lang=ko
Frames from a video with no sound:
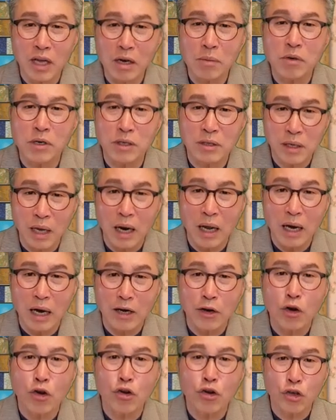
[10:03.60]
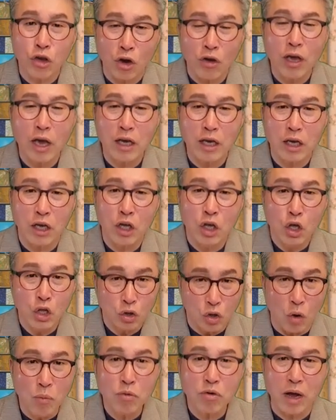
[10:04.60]
삶을 살아가려는 경향이
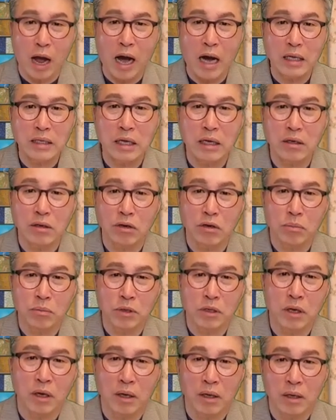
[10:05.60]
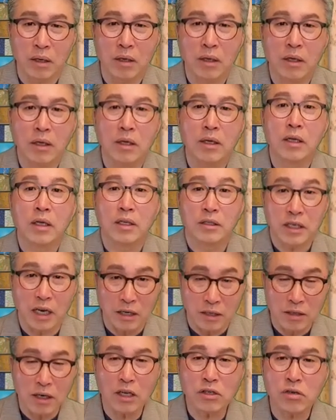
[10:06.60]
너무 강하다는 겁니다. 자,
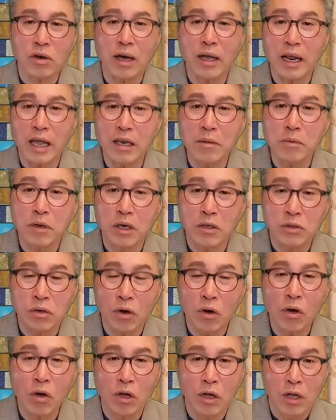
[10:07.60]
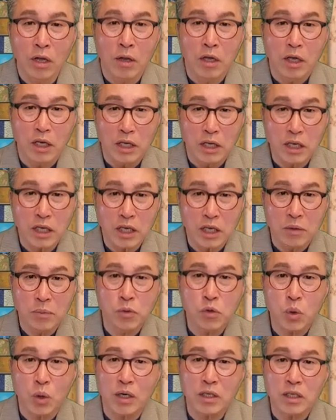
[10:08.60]
그래서 하나님께서 이
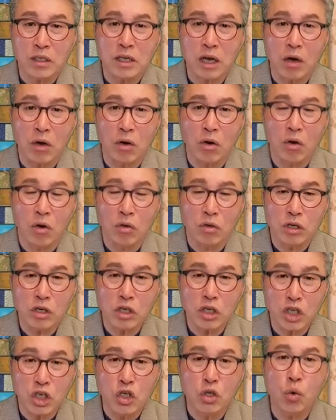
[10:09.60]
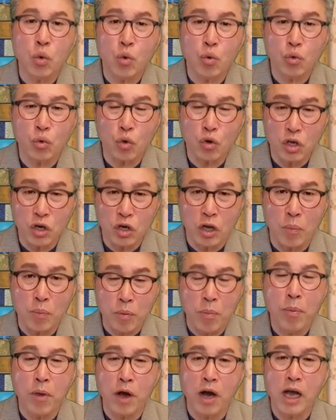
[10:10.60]
금송아지 사건을 기록으로 이렇게
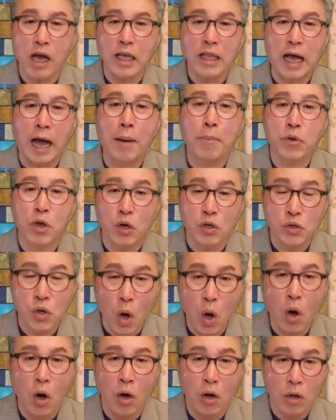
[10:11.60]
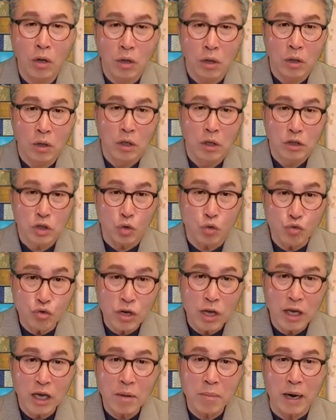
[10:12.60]
분명하게 남겨서 이제
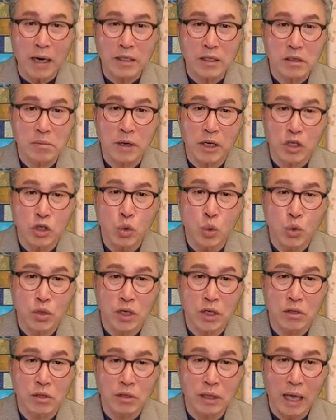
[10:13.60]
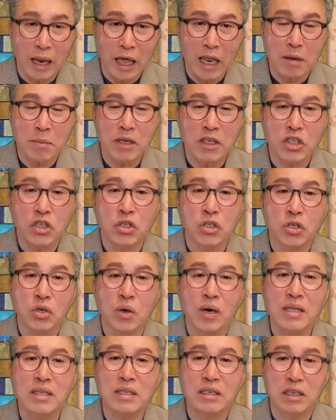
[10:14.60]
우리에게 말씀하시고자 했던 하나님의
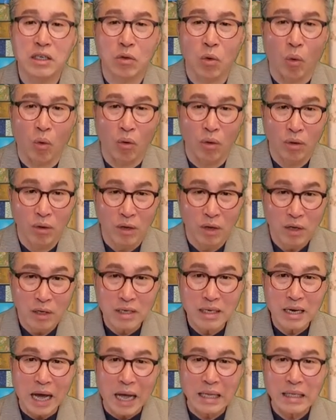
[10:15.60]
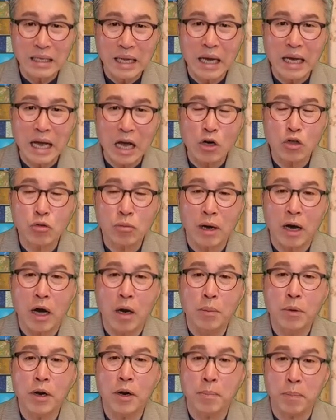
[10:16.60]
진정한 의도, 그 안타까운
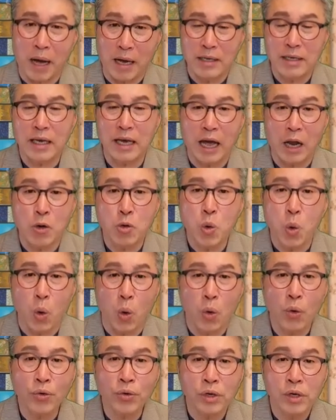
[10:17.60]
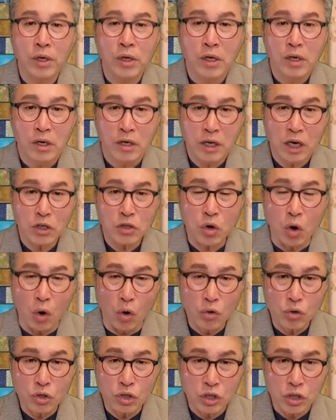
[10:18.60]
마음을 바르게 알고 그래서
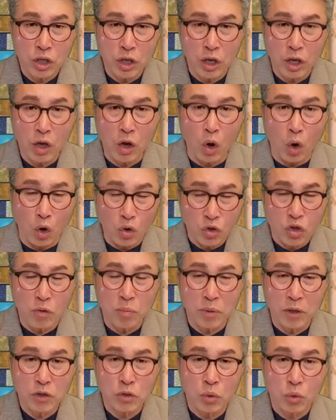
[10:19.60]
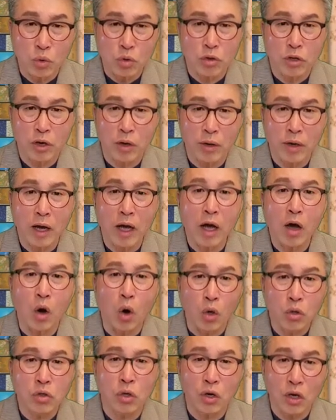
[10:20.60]
어느 시대에 어떤 백성으로 태어나
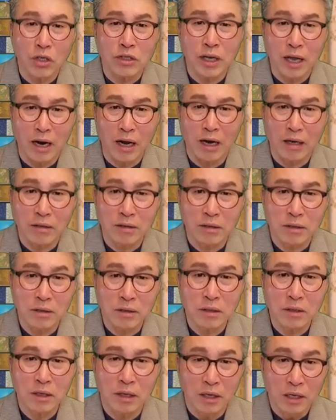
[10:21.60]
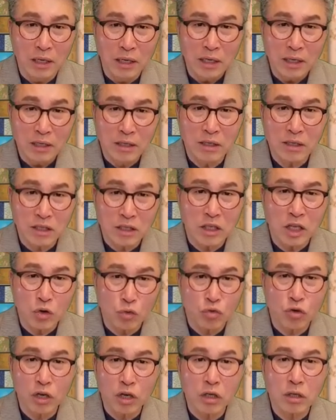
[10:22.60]
어떻게 살아가든 그 시대
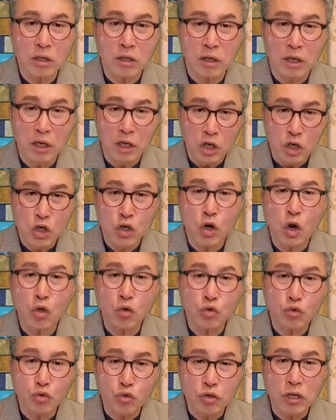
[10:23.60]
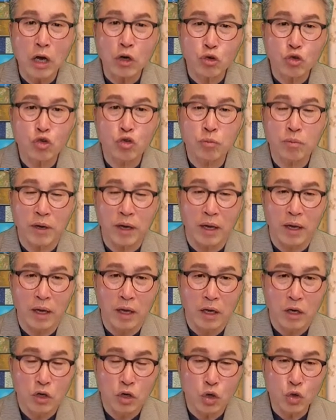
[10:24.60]
우리는 그런 우상숭배,
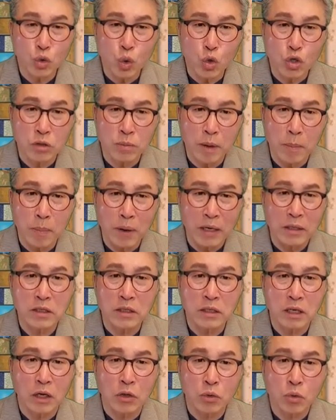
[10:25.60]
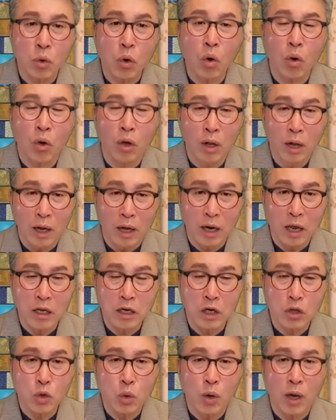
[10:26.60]
그런 욕심에 빠지지 않고
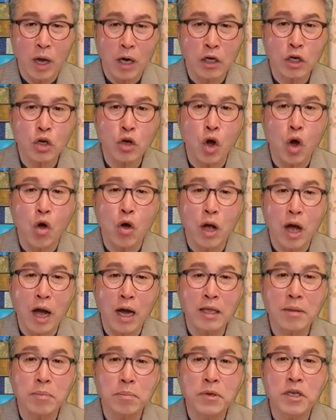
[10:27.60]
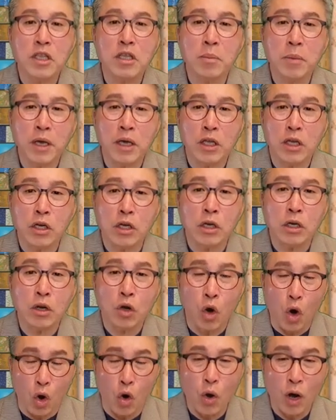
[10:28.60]
하나님과 동행하는 건강한 믿음의 길을
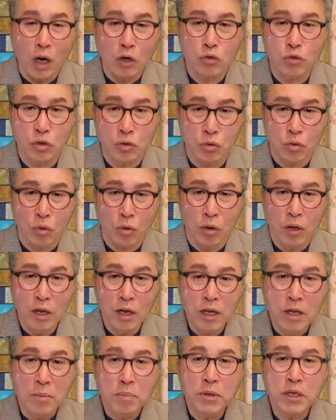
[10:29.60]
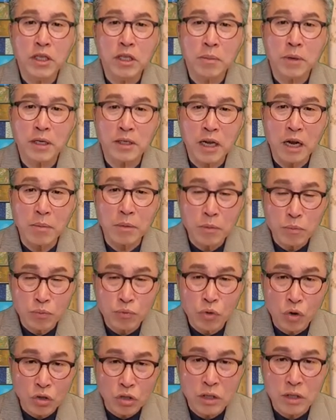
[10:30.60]
걸어갈 수 있도록 믿음의 삶이
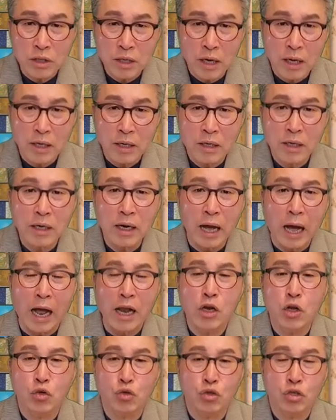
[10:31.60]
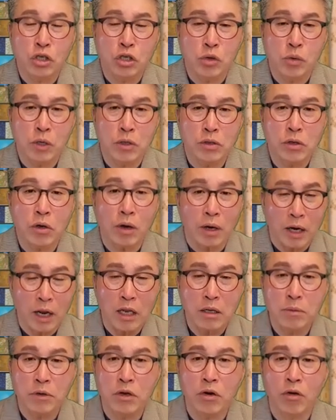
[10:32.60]
무엇인가를 알려주시기 위해서
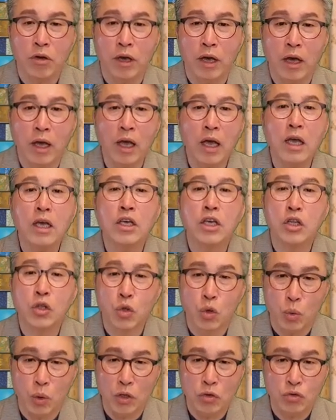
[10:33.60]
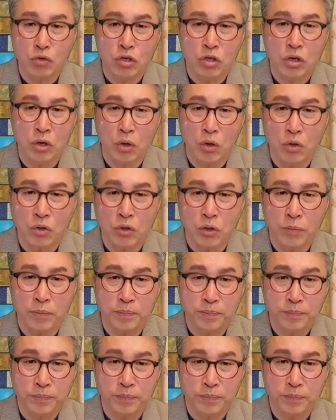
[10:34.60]
하나님이 이렇게 인도해 주시는 거죠.